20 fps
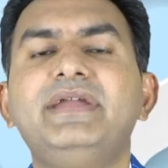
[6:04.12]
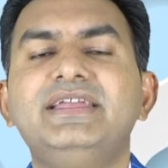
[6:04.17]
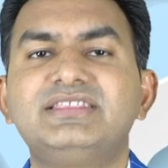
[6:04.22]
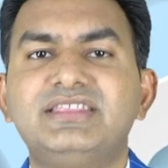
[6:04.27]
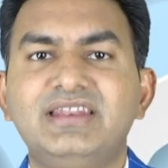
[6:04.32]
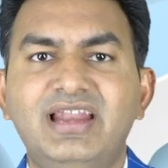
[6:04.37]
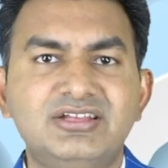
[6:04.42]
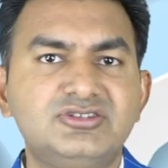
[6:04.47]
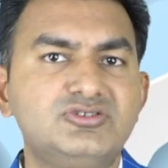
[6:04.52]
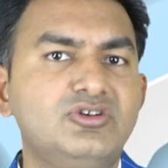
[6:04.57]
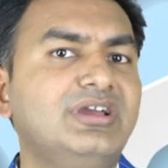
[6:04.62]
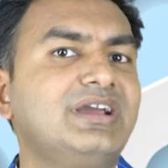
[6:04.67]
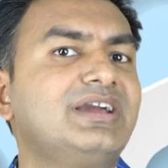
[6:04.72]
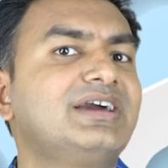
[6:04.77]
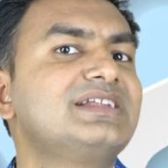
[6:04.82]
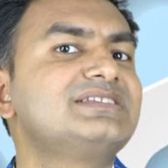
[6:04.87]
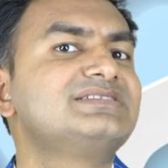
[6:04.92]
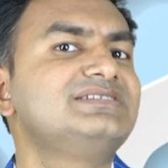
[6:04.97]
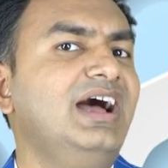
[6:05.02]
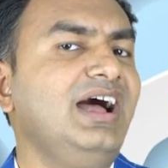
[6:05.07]
पे इतना जो है
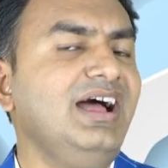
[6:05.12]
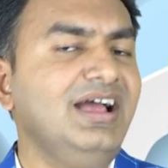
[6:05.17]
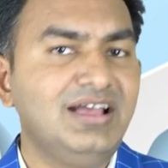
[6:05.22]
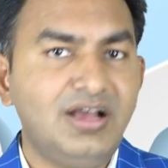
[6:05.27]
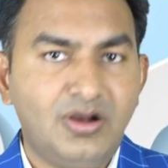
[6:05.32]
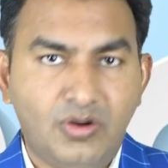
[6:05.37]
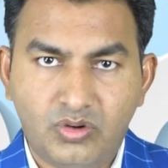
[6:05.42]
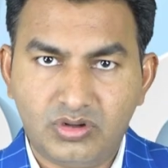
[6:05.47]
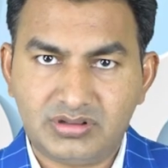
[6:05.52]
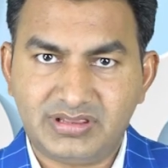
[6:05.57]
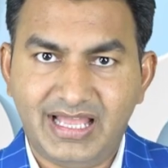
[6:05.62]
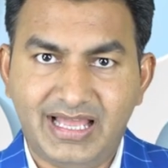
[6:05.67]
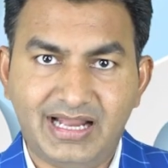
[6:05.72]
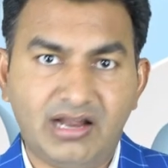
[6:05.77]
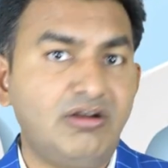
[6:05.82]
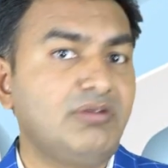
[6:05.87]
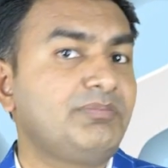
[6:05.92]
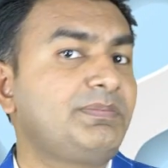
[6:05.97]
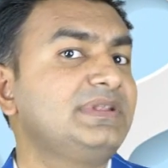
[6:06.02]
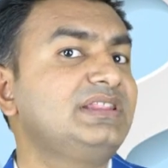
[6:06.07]
खर्चा होता है
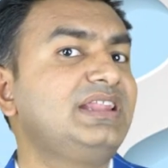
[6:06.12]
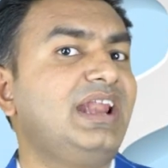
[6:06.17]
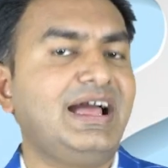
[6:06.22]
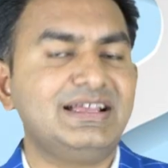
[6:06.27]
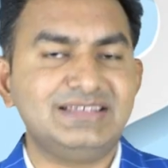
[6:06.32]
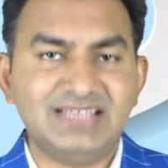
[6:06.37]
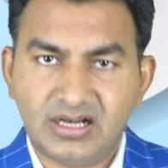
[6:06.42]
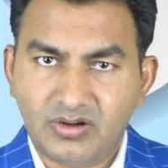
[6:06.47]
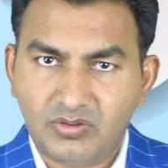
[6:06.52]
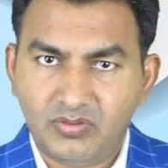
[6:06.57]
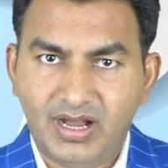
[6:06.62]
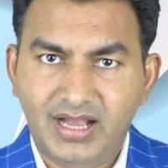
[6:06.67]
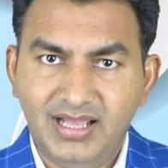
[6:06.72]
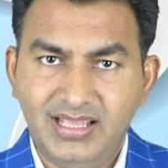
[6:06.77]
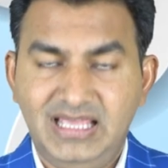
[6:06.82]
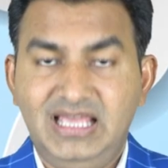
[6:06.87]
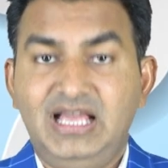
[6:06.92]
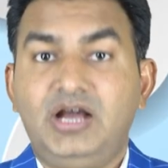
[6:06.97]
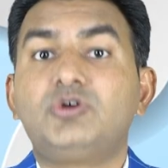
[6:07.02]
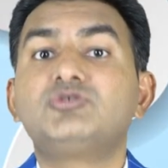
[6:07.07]
अराउंड पंद्रह हजार हुआ
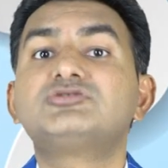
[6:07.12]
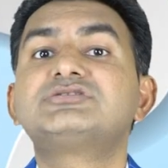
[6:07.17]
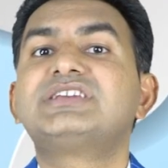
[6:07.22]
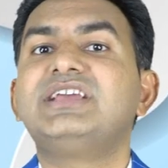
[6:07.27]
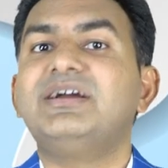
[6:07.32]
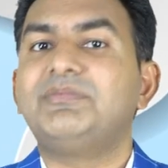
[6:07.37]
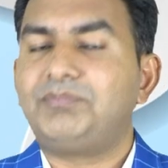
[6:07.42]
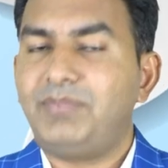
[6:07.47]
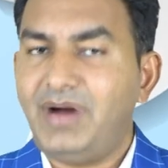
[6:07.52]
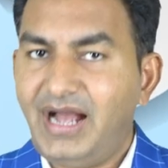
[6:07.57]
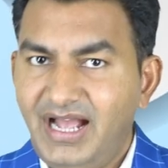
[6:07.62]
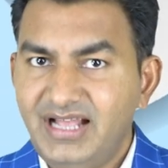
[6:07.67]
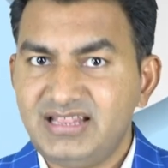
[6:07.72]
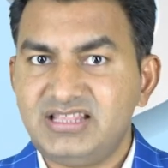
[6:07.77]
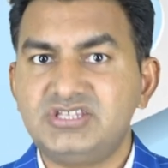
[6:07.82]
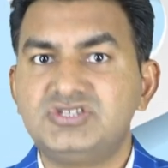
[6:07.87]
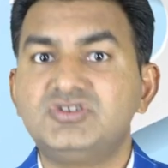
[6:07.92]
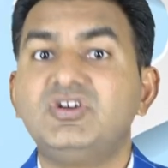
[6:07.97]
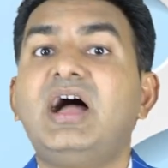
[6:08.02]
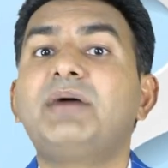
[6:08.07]
उसके
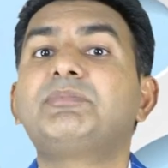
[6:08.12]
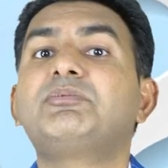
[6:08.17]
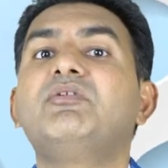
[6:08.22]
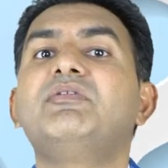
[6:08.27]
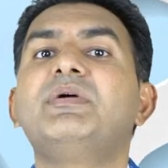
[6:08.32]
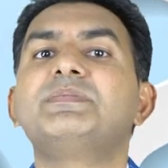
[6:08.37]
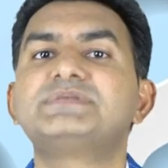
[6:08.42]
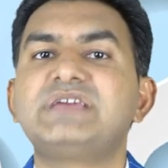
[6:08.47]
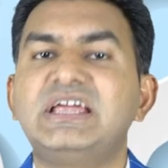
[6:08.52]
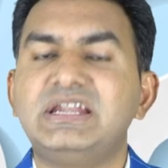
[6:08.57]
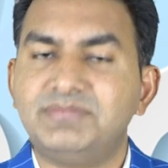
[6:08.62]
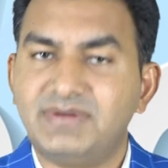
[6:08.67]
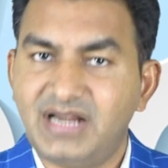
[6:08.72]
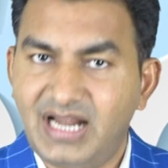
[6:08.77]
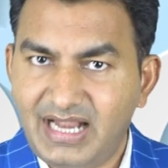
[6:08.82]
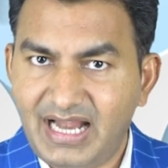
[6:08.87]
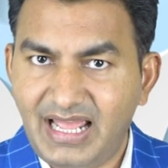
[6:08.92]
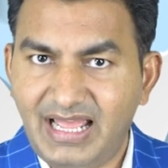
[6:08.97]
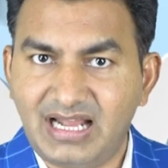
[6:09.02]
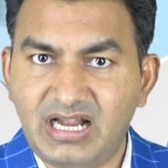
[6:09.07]
बाद जो आपको वेबसाइट
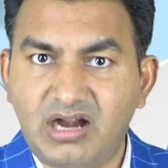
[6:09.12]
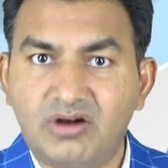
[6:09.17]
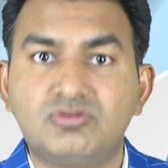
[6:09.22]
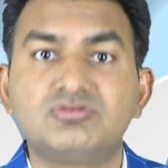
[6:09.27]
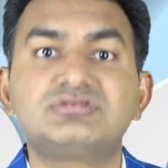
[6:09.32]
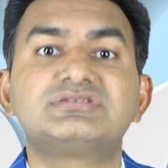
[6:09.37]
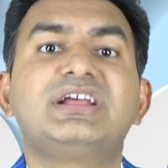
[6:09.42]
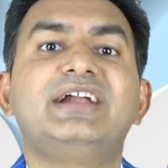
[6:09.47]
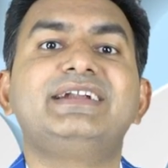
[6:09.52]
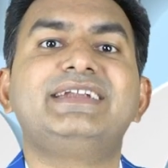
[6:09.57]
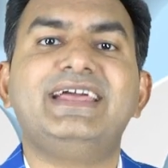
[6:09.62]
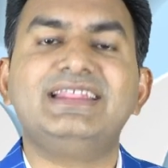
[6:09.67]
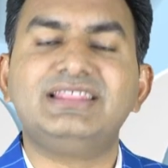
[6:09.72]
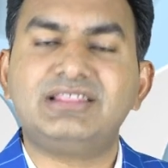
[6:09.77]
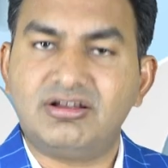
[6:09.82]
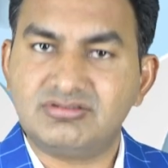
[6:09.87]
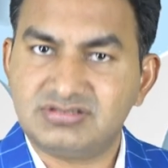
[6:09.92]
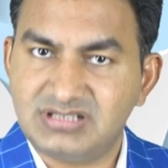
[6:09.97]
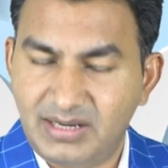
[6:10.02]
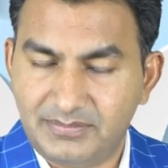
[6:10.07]
बनाना है अराउंड उसका टेन
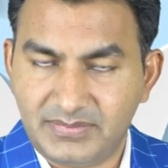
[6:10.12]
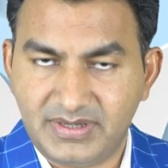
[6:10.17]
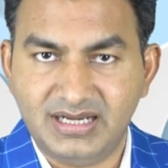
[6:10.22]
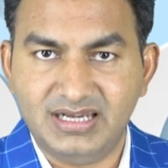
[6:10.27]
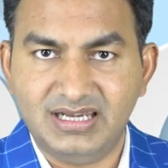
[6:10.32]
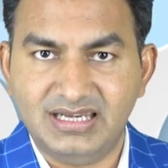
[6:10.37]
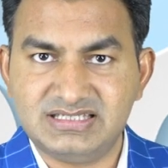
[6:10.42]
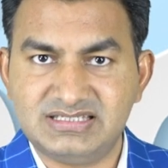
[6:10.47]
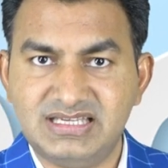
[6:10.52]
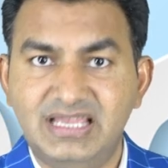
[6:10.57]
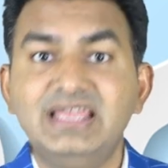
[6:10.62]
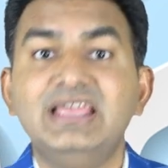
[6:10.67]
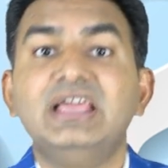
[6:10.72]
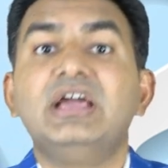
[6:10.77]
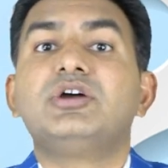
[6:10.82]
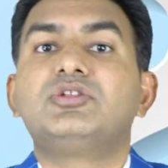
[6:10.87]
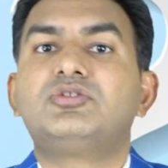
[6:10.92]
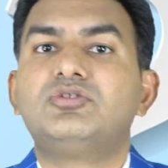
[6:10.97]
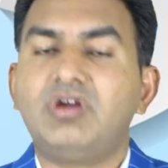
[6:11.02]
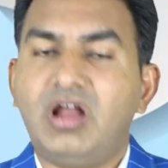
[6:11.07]
थाउजेंड आप गिन लीजिए
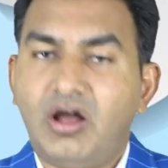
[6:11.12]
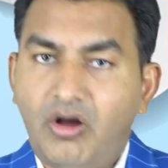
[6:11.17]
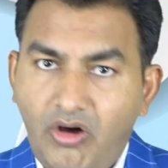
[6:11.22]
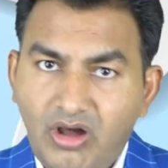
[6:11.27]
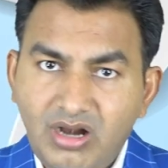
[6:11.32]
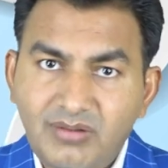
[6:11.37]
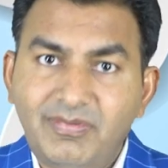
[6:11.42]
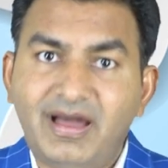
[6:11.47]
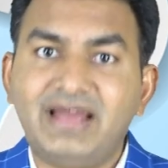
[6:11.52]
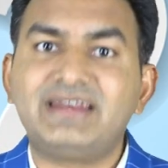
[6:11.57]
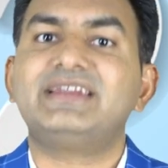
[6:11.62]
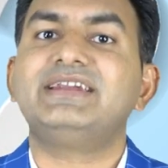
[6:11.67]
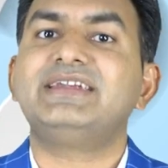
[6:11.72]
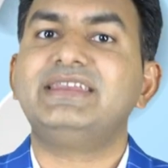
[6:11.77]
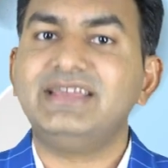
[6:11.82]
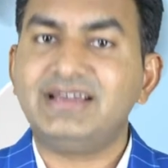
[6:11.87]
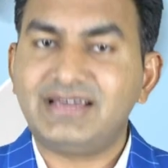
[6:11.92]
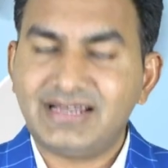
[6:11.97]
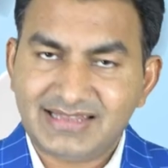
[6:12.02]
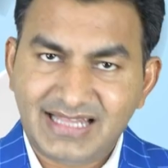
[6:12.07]
थोड़ा और
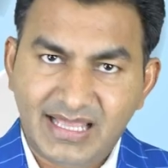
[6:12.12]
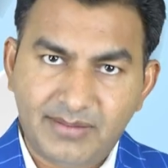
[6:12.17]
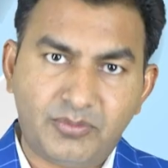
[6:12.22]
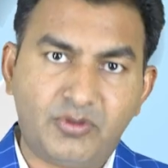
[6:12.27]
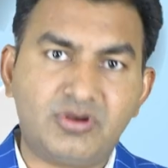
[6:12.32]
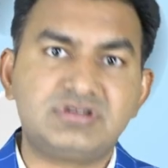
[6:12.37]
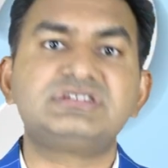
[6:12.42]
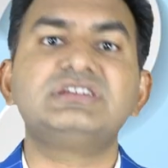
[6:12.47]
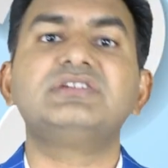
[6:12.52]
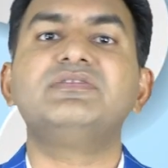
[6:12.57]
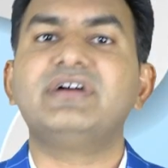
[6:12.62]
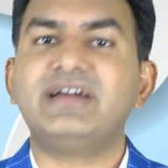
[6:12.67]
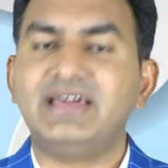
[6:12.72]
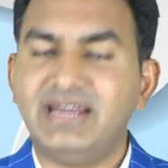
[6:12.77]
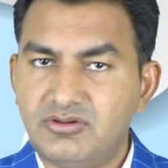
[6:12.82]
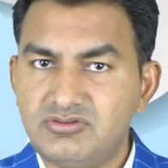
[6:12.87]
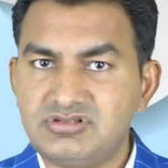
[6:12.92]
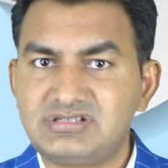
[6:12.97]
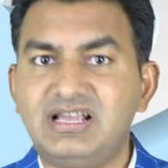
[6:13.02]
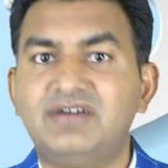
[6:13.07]
मार्केटिंग करना है ब्रोशर
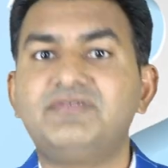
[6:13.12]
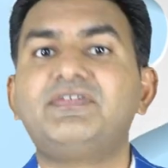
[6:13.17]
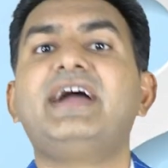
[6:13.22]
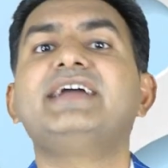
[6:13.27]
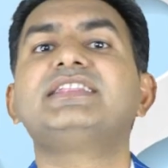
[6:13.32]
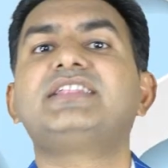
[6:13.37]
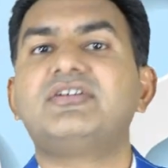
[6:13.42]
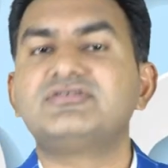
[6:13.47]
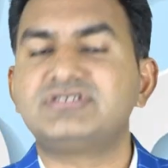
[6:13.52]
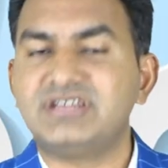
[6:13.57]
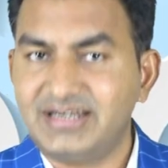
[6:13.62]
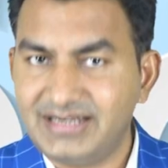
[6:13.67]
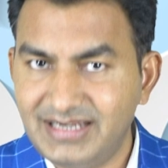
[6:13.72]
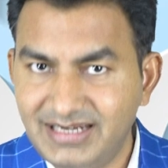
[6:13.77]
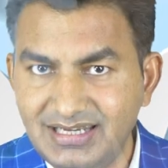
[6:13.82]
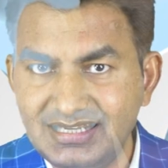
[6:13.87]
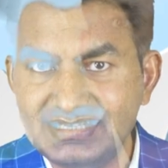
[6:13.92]
वगैरह उसका फाइव थाउजेंड गिन